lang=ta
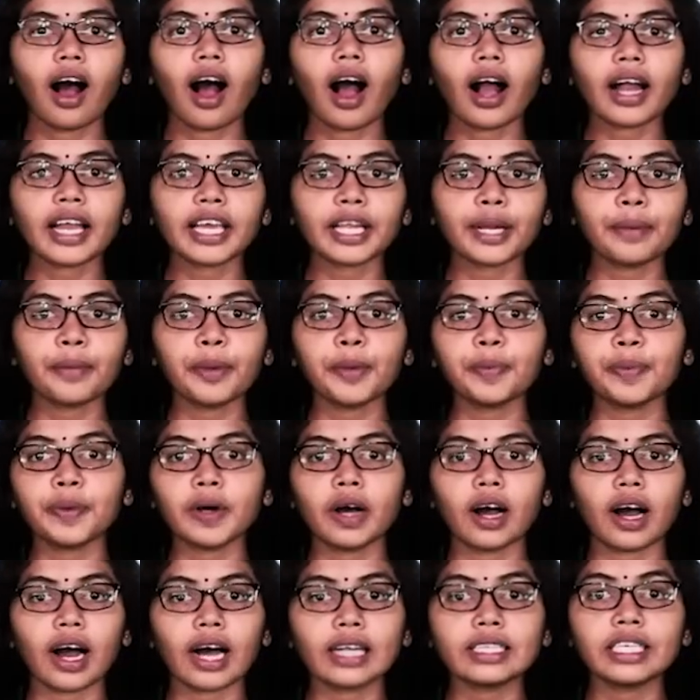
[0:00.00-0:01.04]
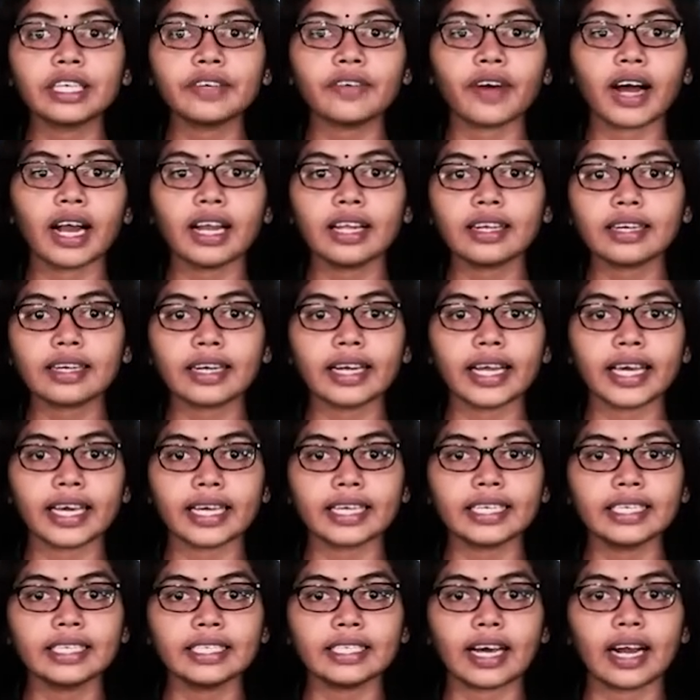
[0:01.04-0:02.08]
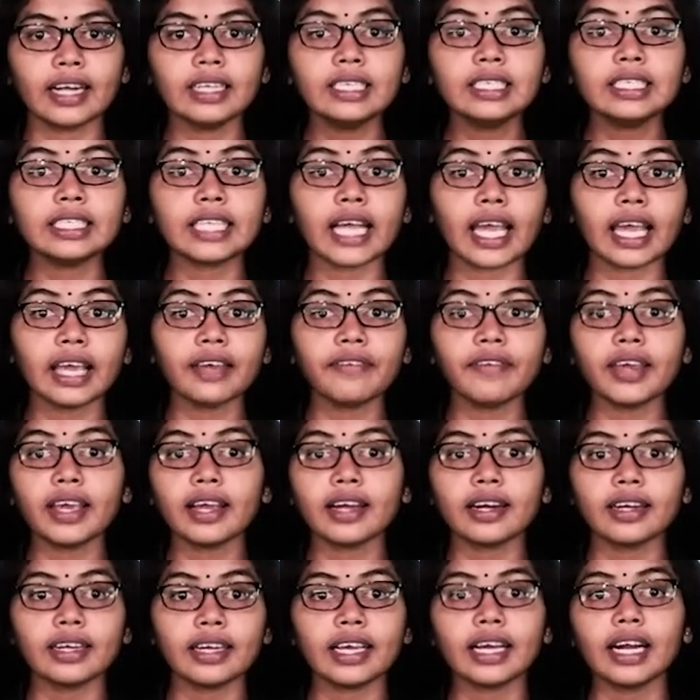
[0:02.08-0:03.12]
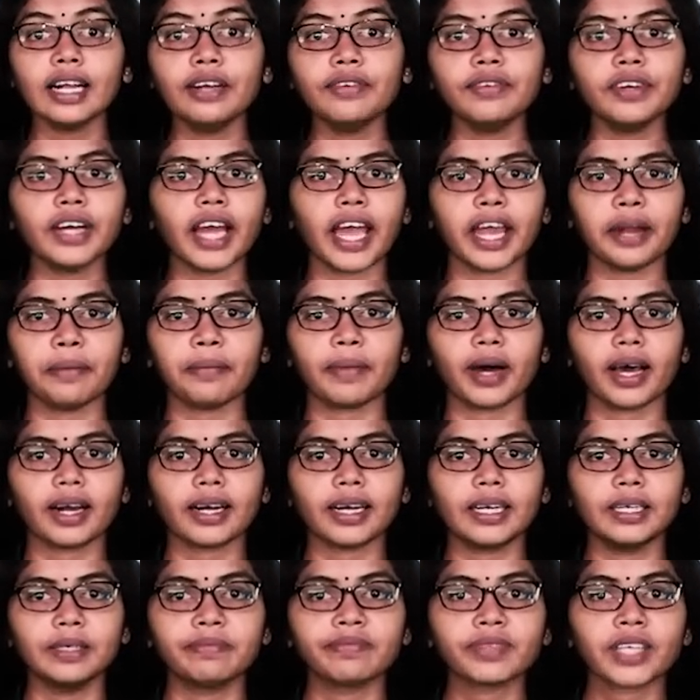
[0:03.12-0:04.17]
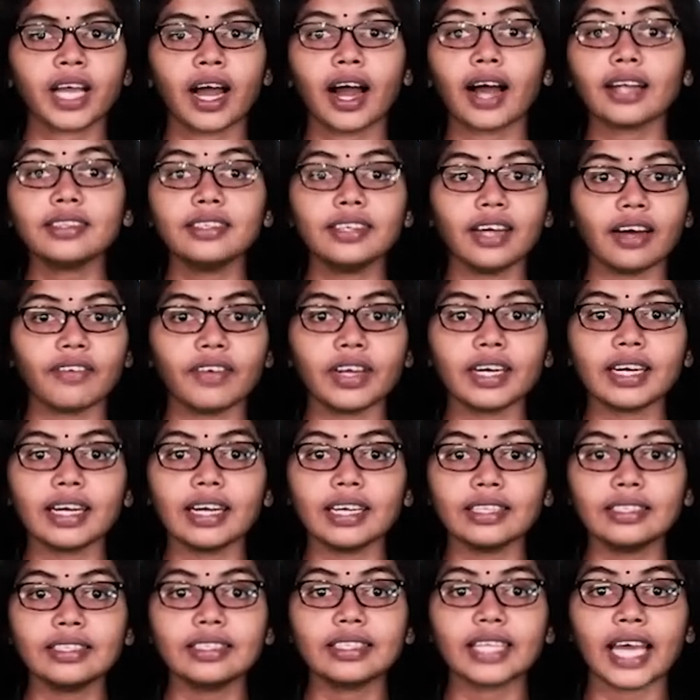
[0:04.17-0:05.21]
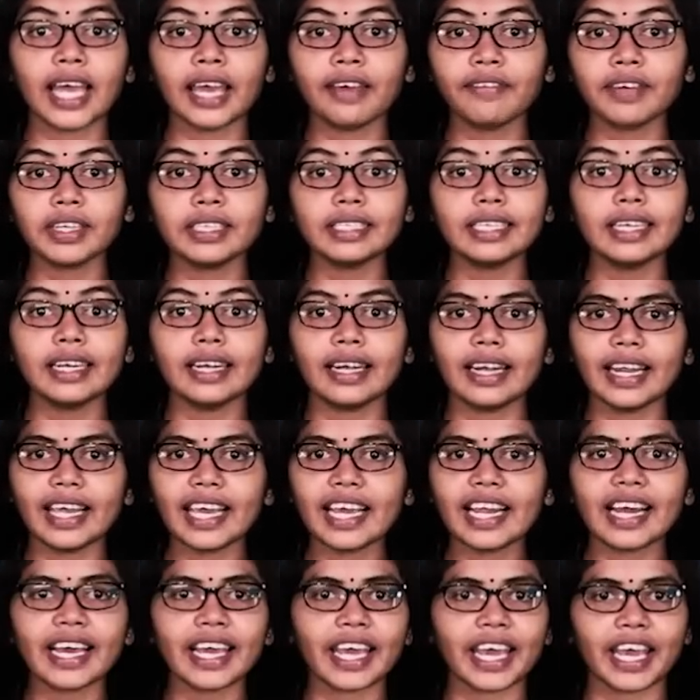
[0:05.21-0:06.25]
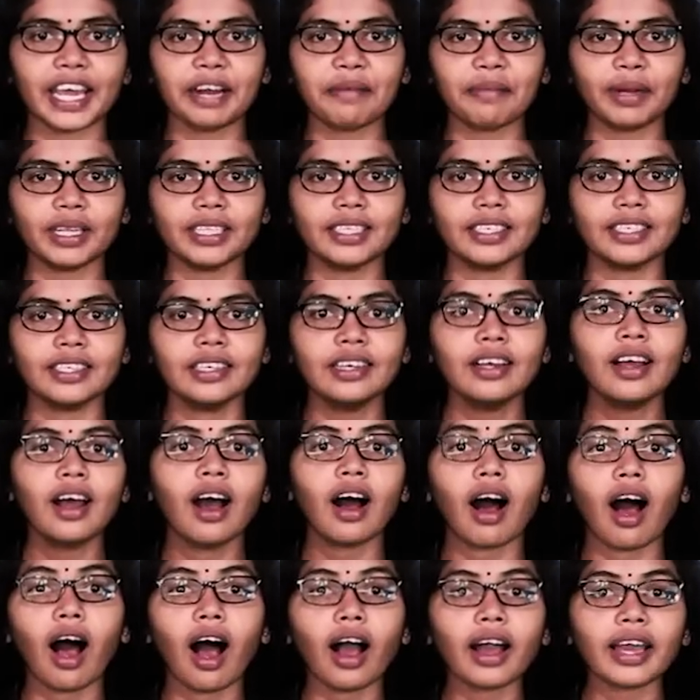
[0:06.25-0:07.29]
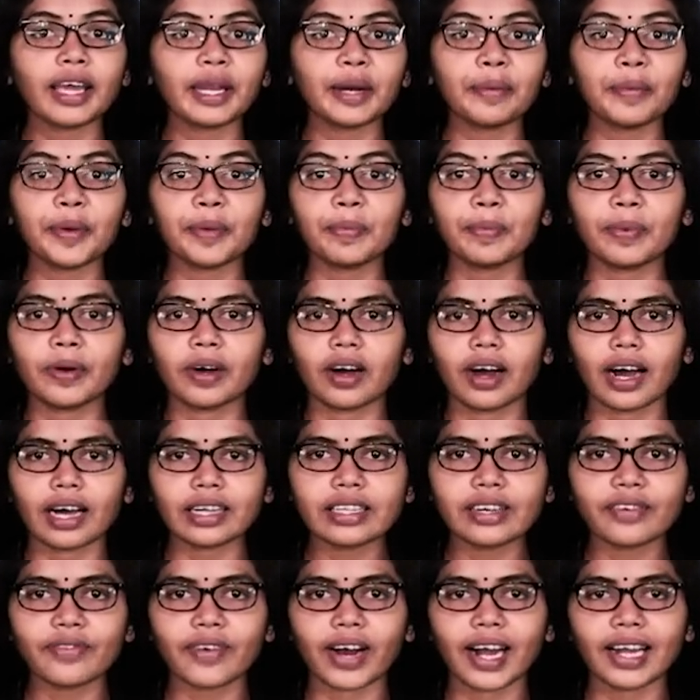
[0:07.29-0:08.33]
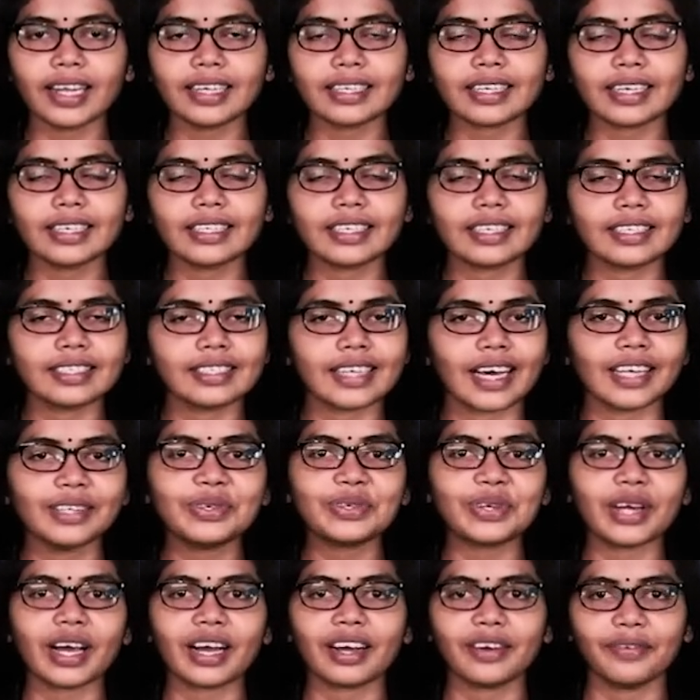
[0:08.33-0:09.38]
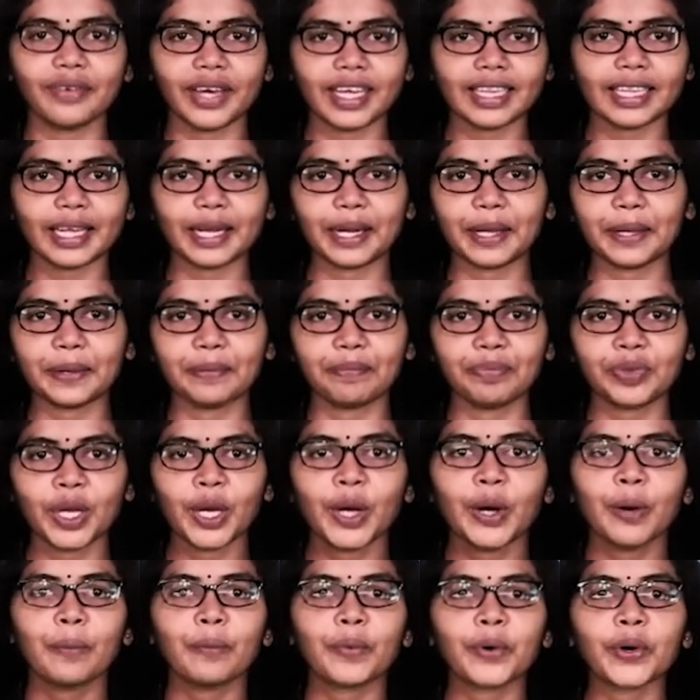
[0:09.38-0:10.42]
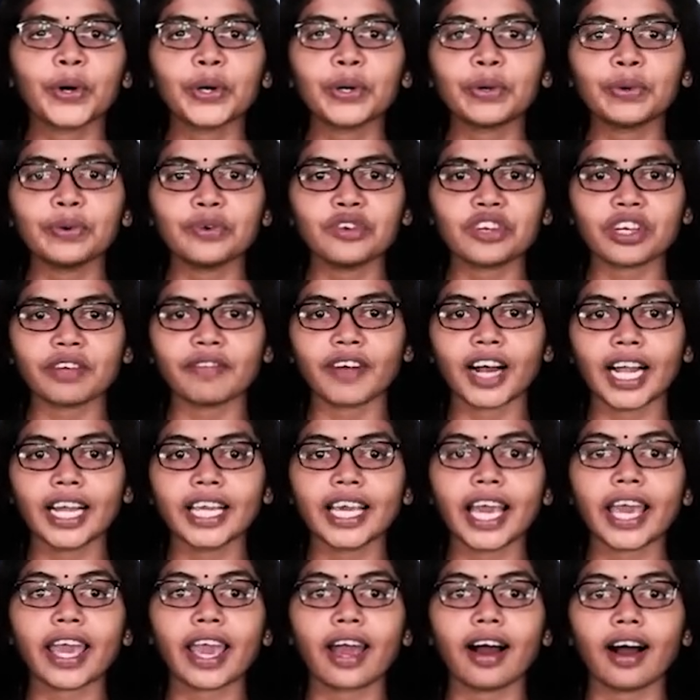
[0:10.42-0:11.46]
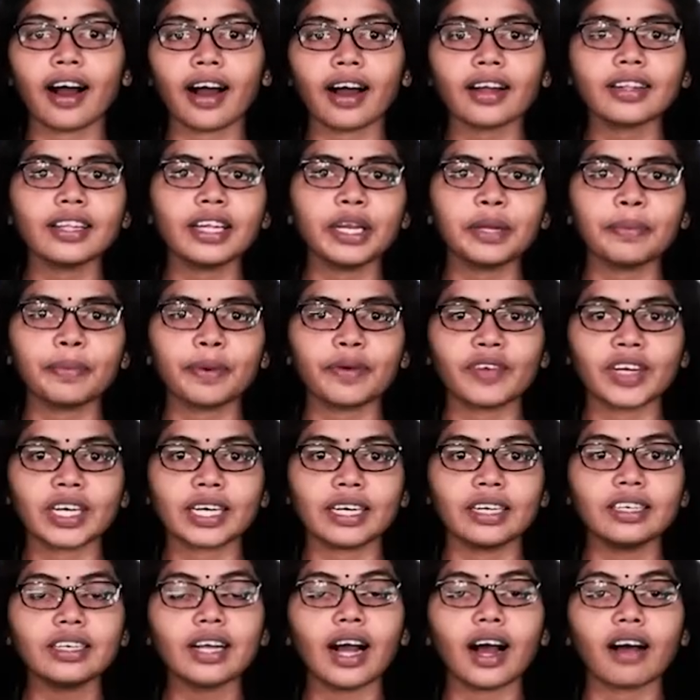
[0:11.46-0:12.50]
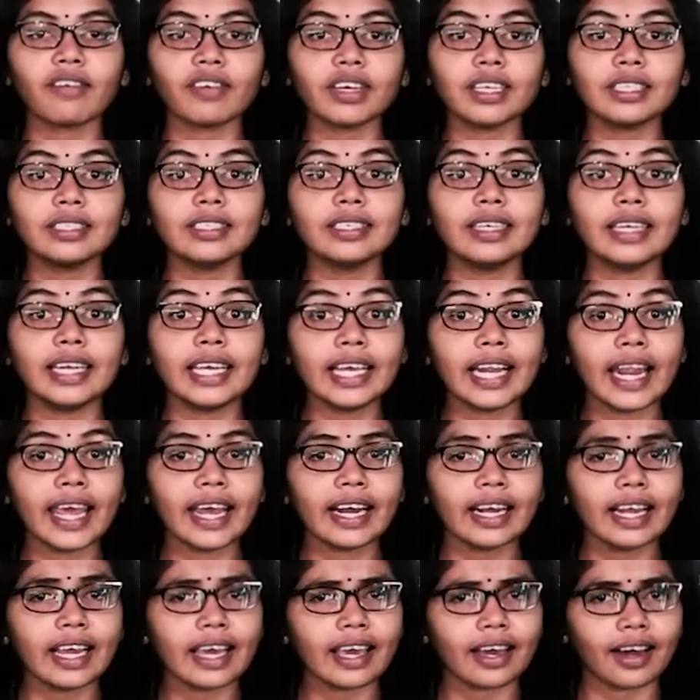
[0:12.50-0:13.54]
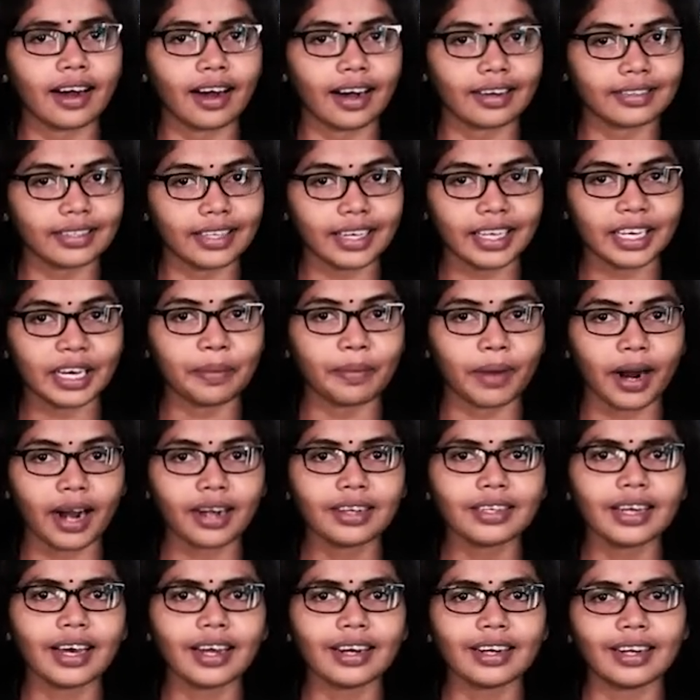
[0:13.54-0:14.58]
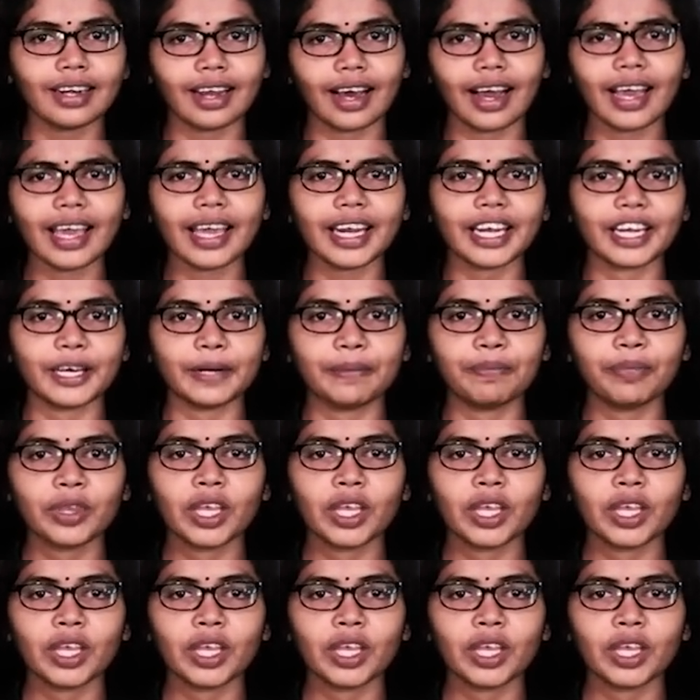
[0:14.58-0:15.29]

ஆக்கிரமிப்பு ஆதரவாளர்களை கேட்டால் தெய்வீக நிகழ்வு என்பார்கள் அது அவர்களது தெய்வத்தின் லீலை என்பது ஆக்கிரமிப்பு ஆதரவாளர்களுக்கு நன்றாகவே தெரியும் போர் குற்றவாளியை ஆதரிப்பவர்கள் அவரது லீலைகளை ஆதரிக்க மாட்டார்களா என்ன